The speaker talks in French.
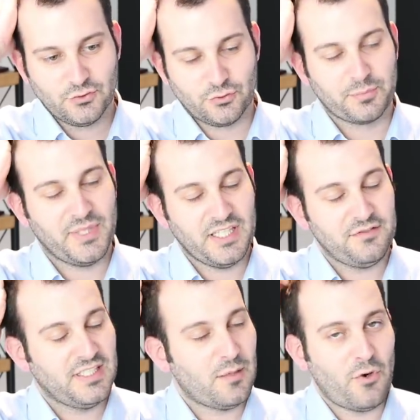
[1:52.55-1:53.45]
Donc bien
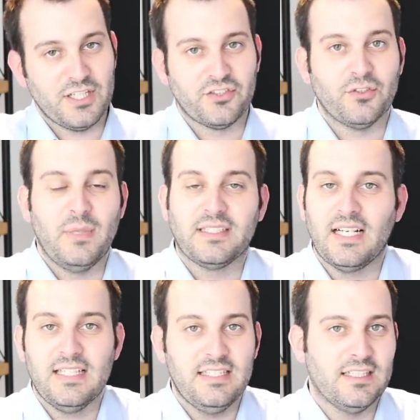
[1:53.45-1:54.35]
évidemment, ils se mettent
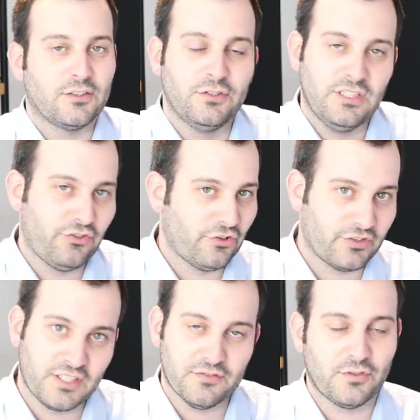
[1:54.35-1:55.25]
à lire que des
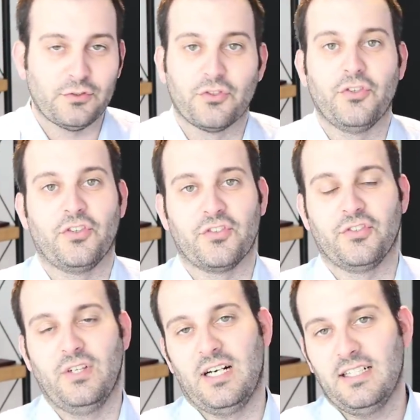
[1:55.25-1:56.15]
choses qui vont dans ce
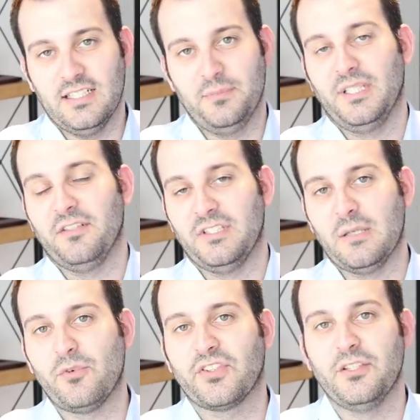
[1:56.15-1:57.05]
sens-là, et bien
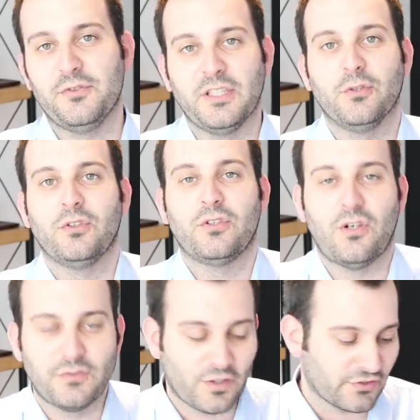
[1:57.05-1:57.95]
évidemment, ça ne fait que
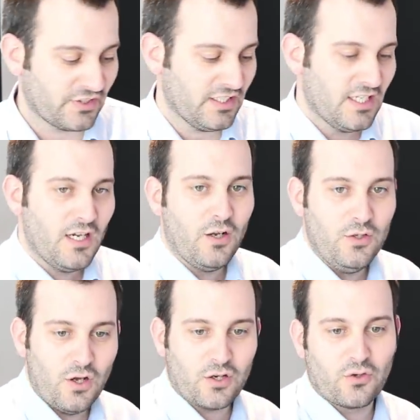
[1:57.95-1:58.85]
renforcer
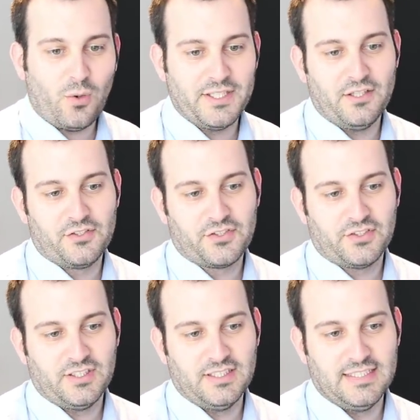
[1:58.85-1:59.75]
leurs
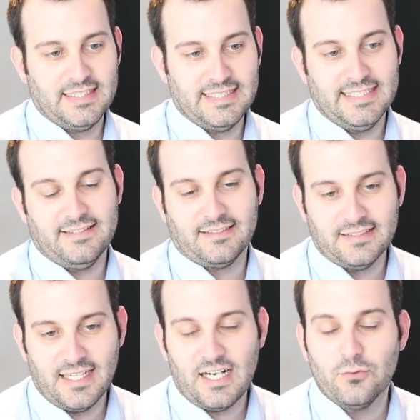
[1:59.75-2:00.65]
croyances, et
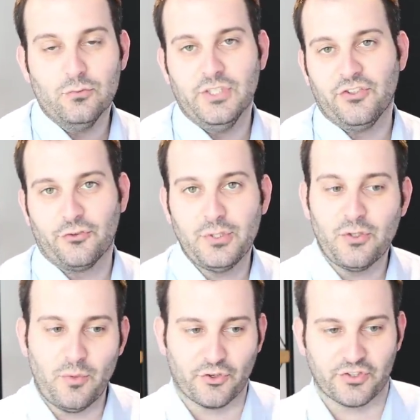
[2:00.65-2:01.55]
c'est là où les ennuis
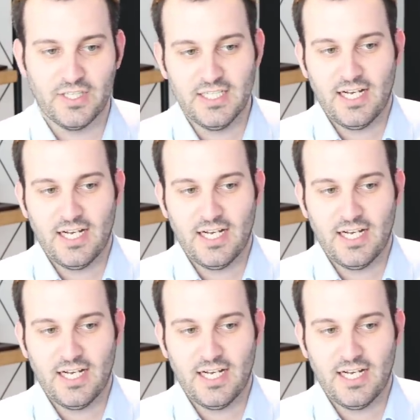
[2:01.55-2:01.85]
commencent.